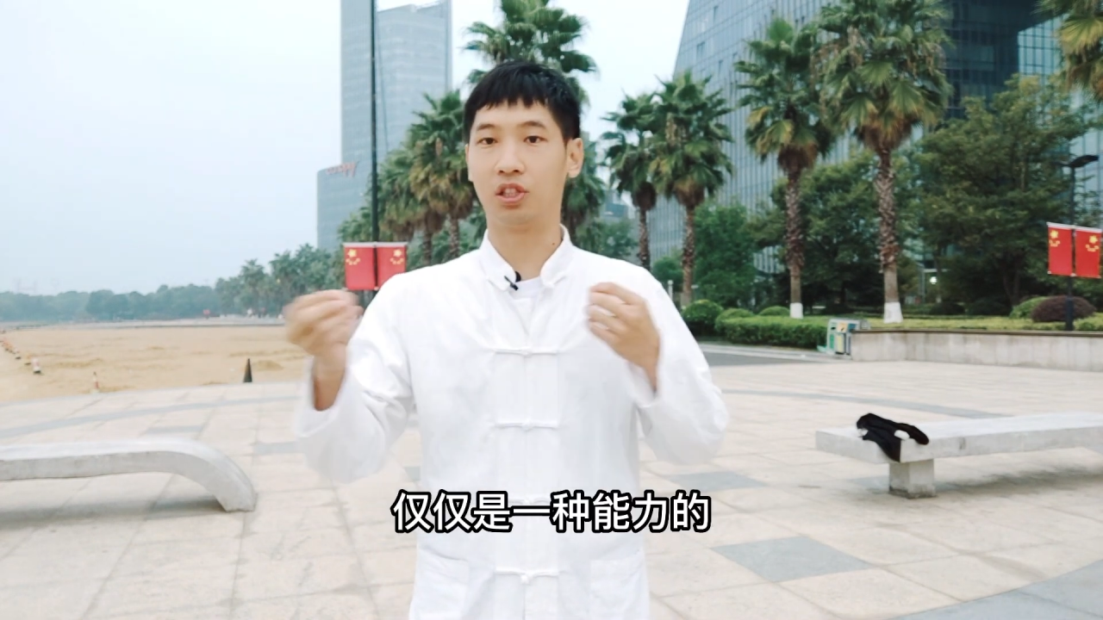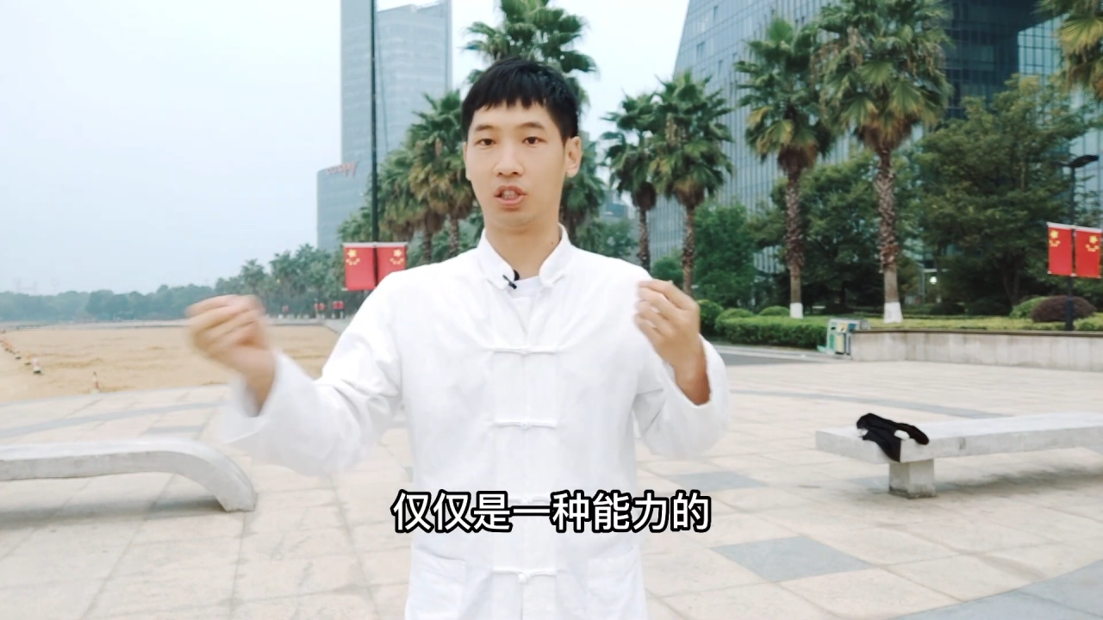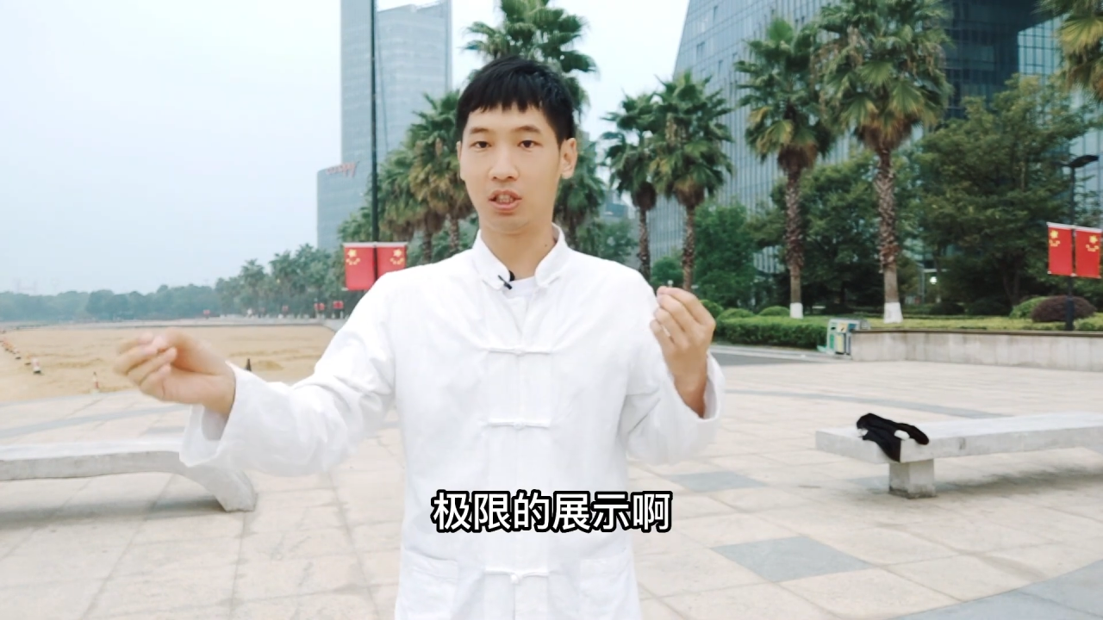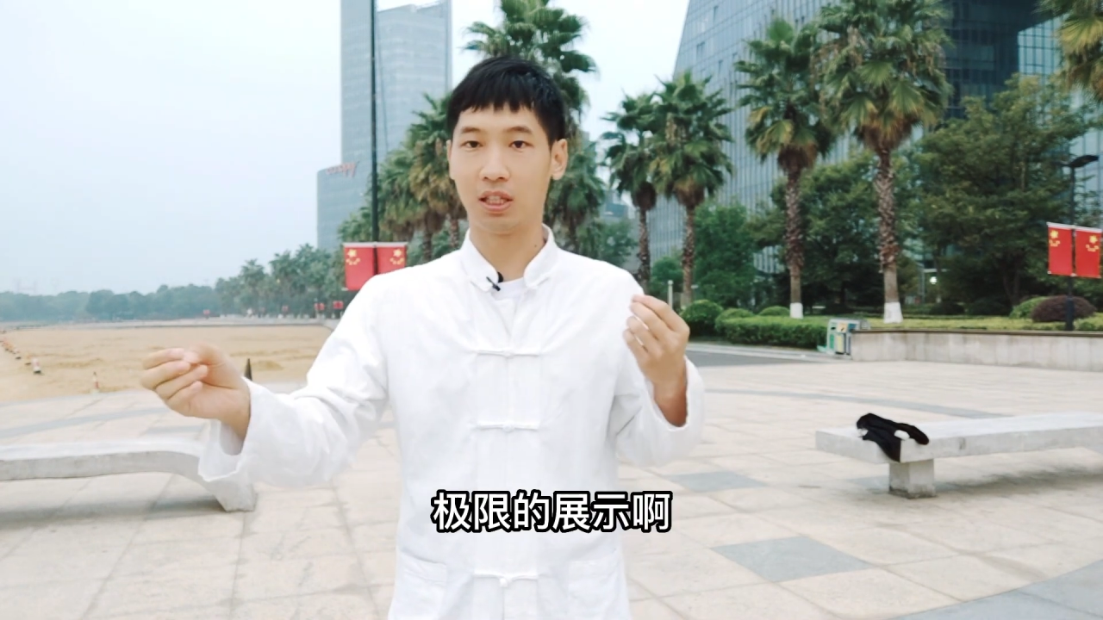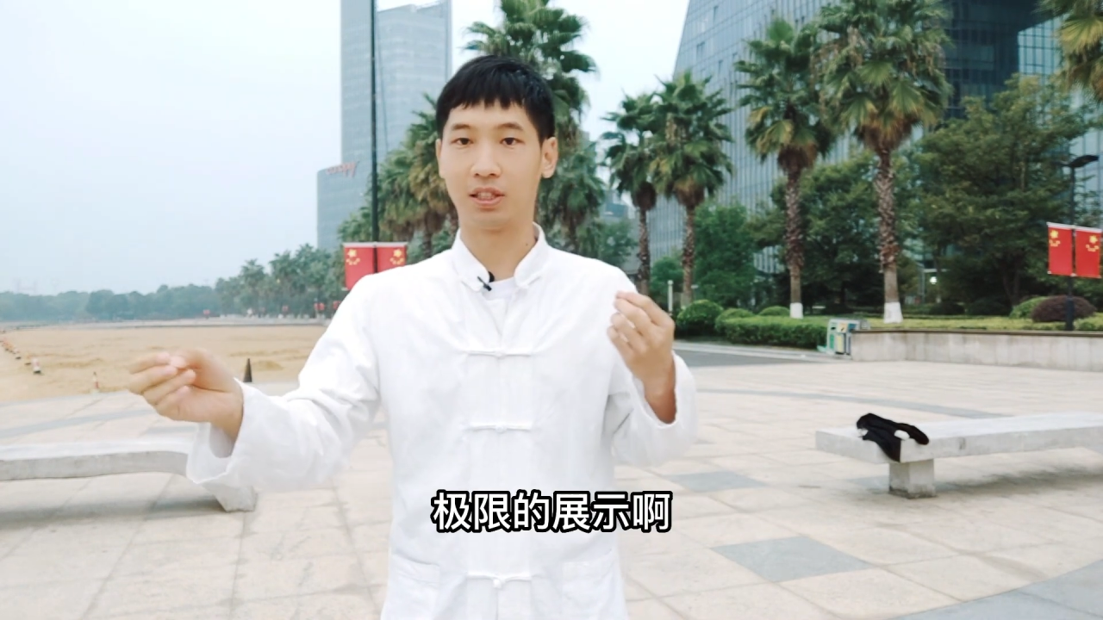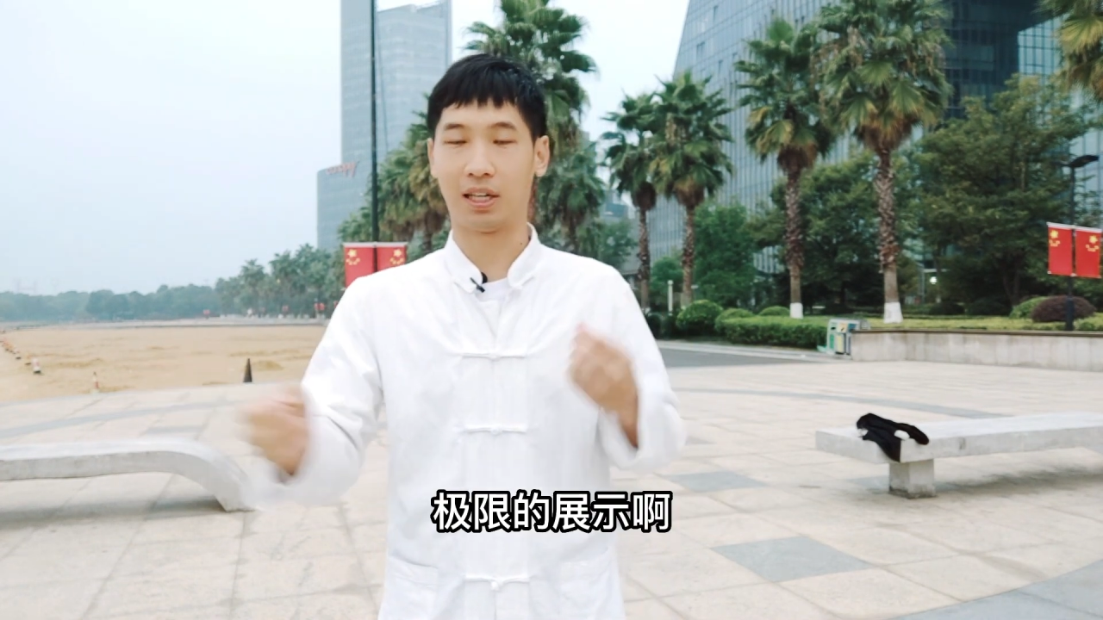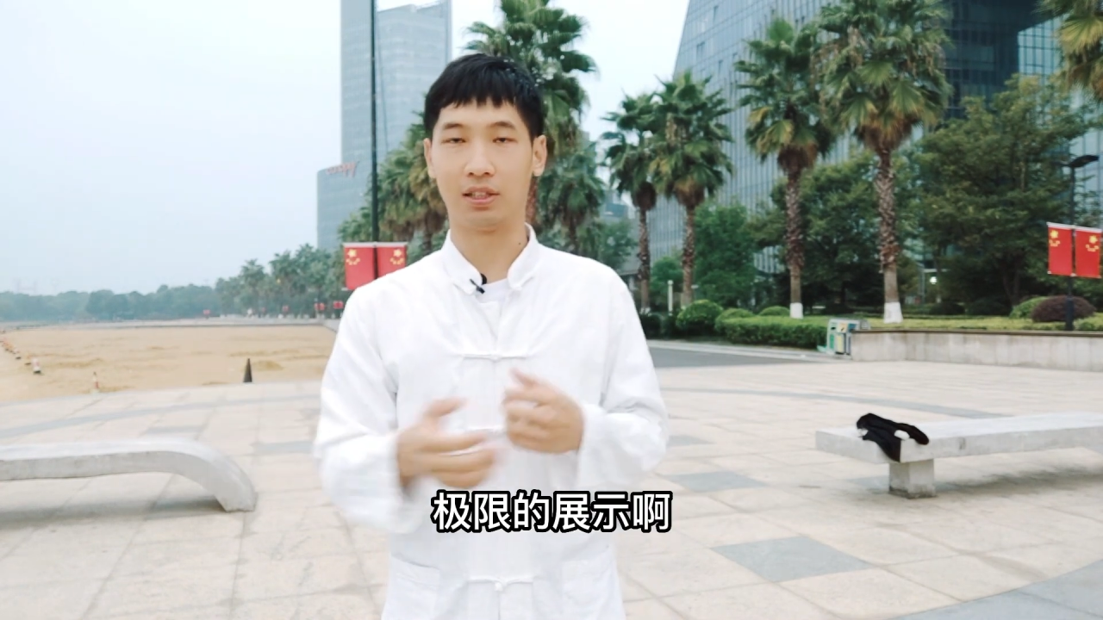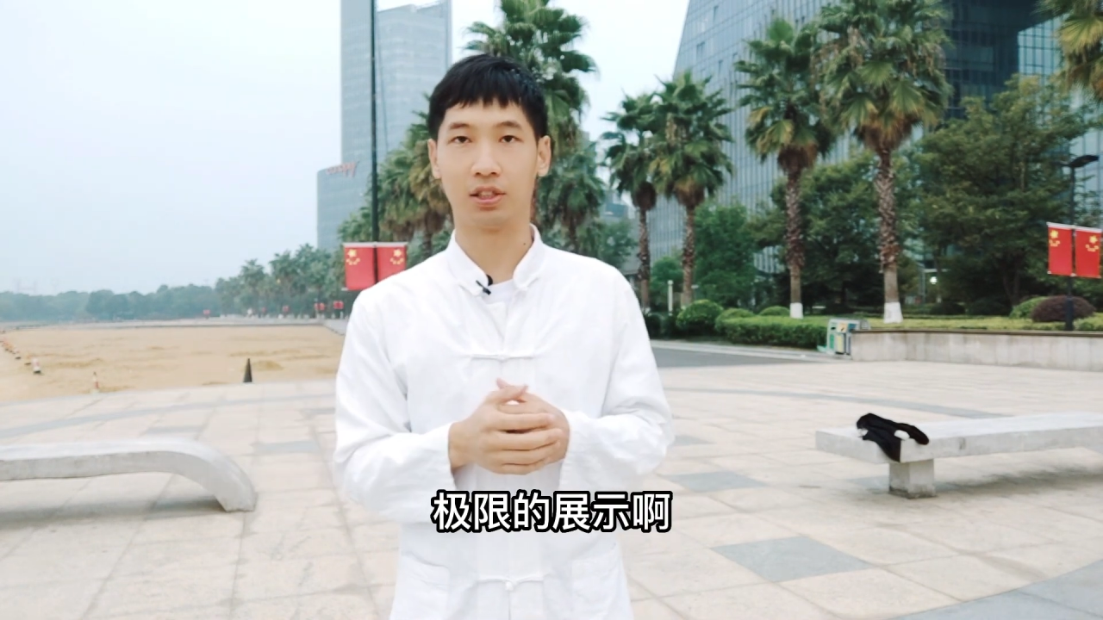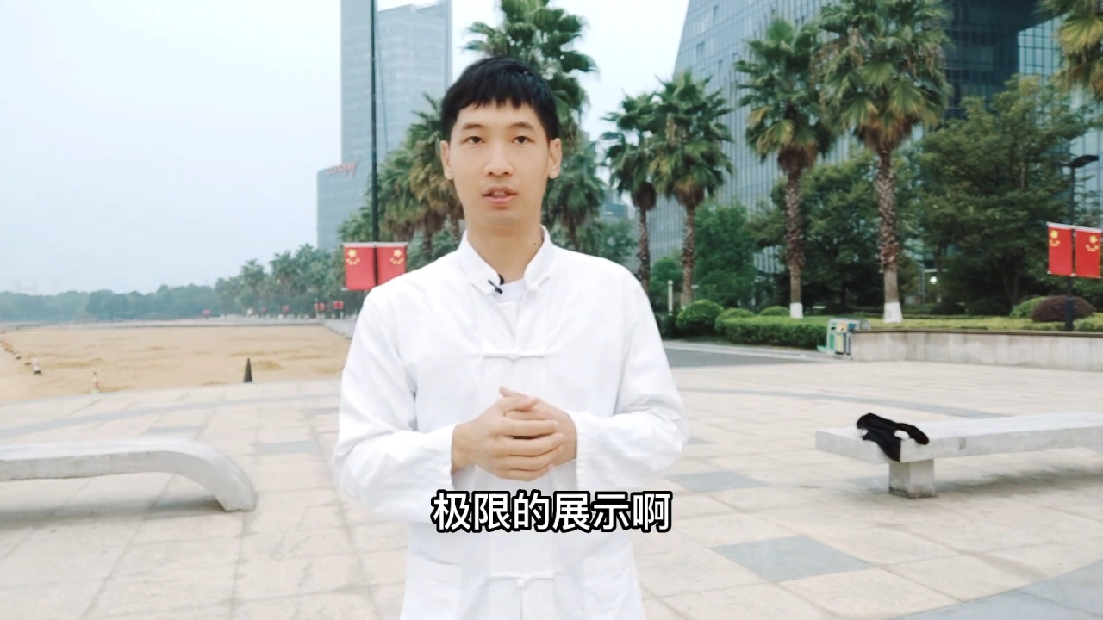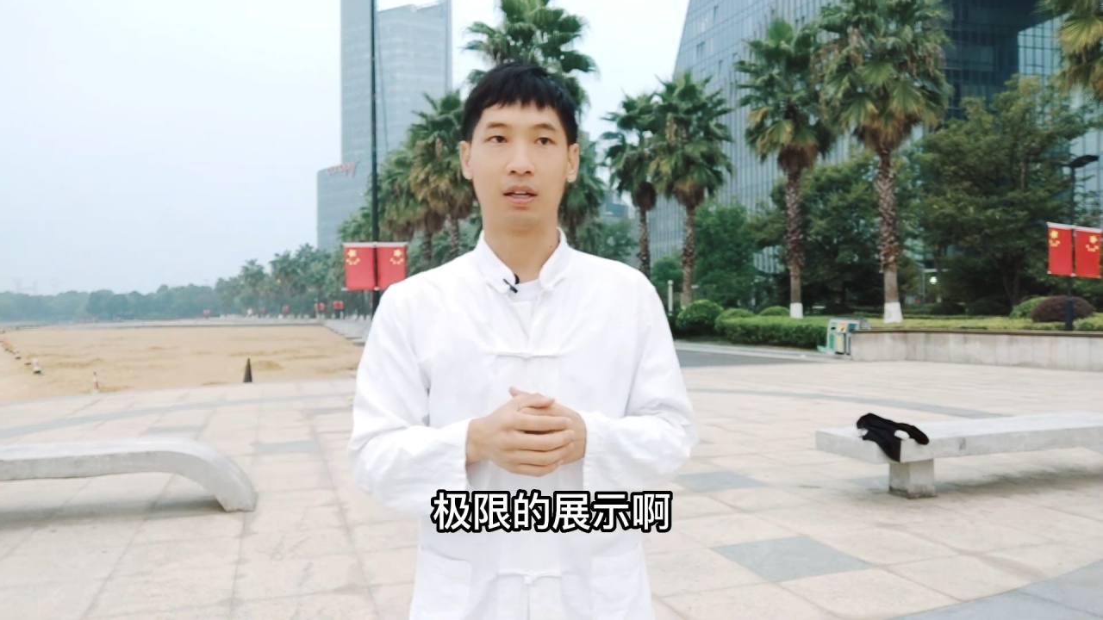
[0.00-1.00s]
极限的展
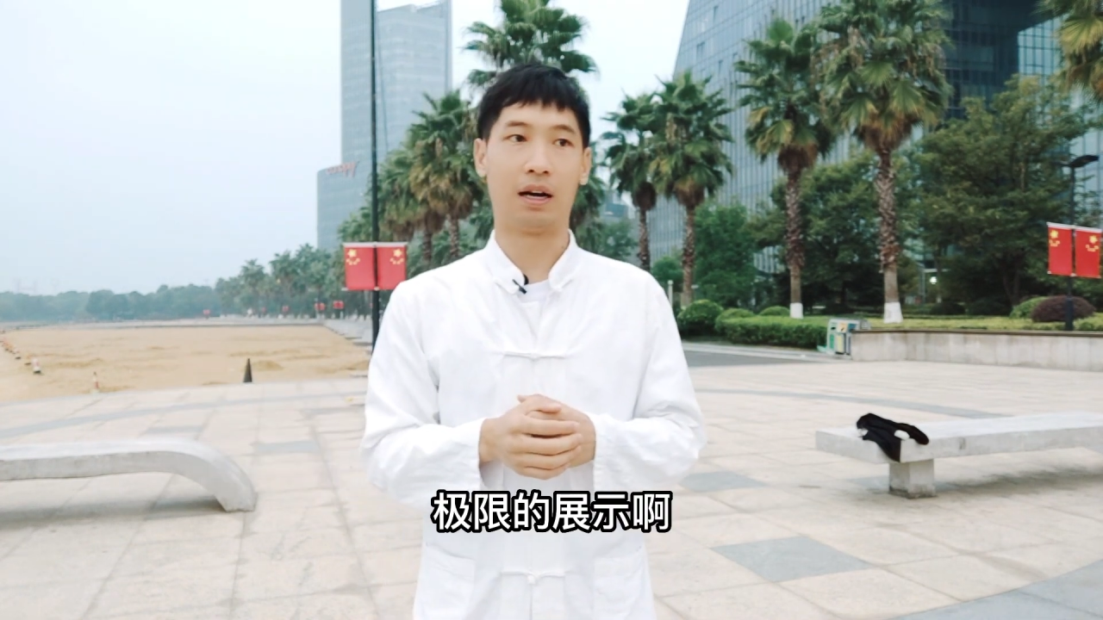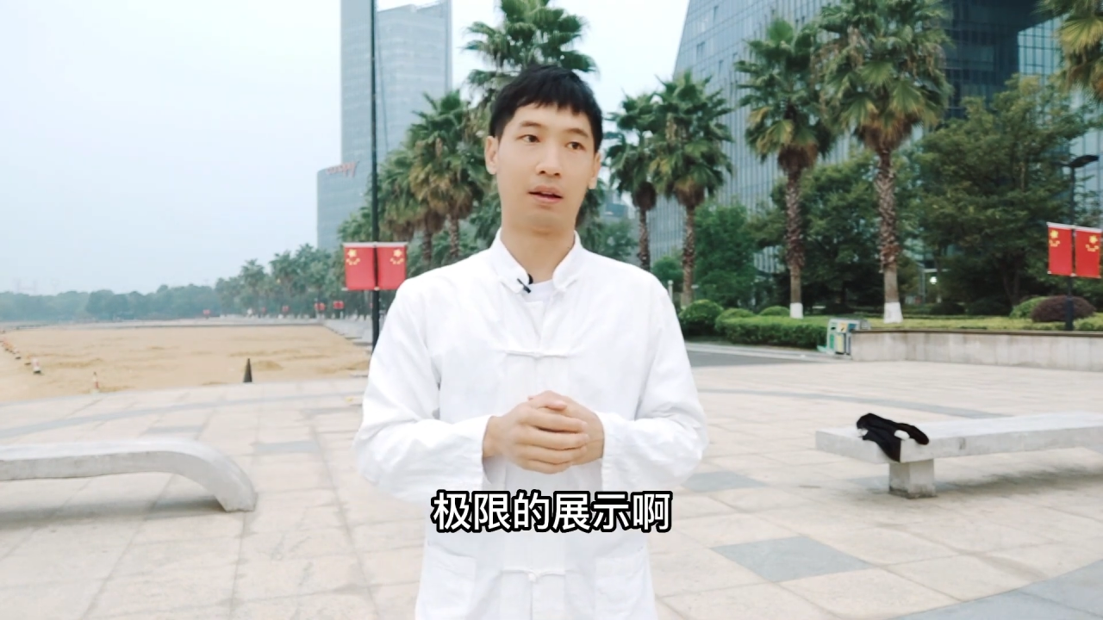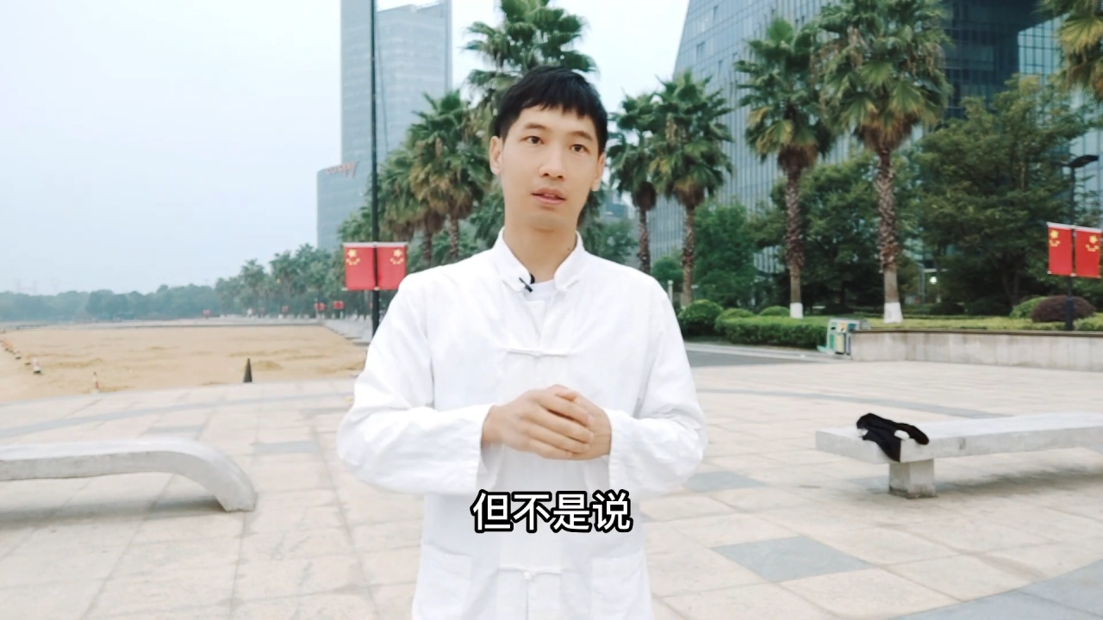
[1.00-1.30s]
示啊，